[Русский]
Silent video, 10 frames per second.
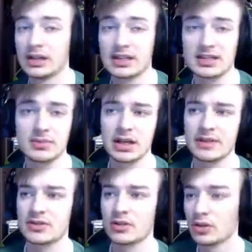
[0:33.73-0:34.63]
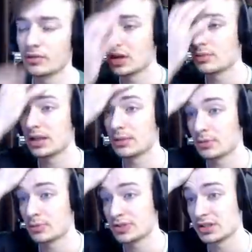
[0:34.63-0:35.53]
На самом деле, в свое время я
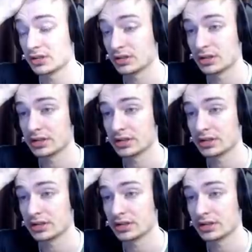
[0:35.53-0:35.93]
пропустил э,